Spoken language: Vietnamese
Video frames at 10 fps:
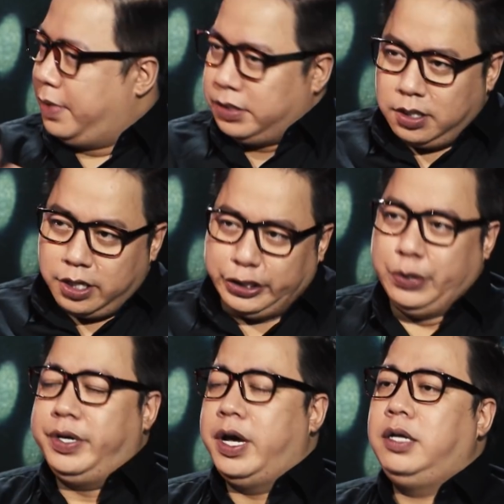rất là nhiều
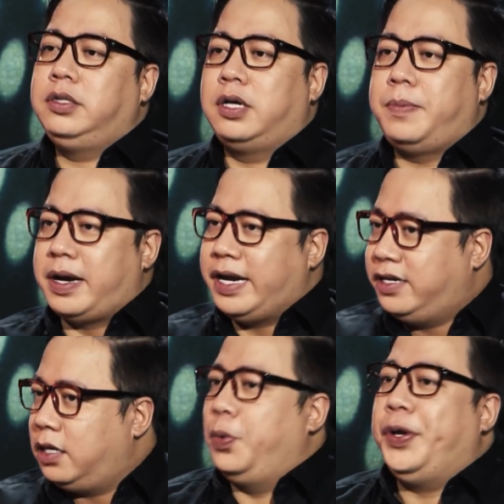người ấn tượng là bạn đi
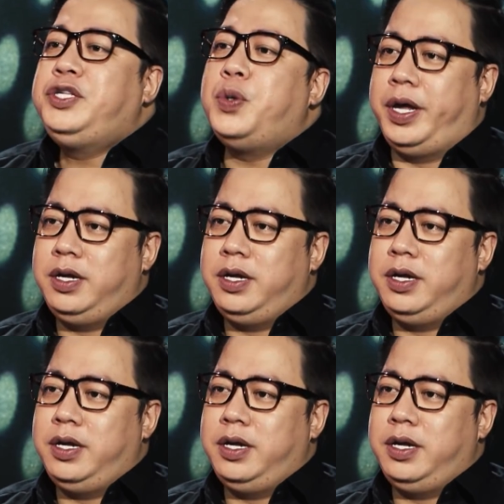rất là uyển chuyển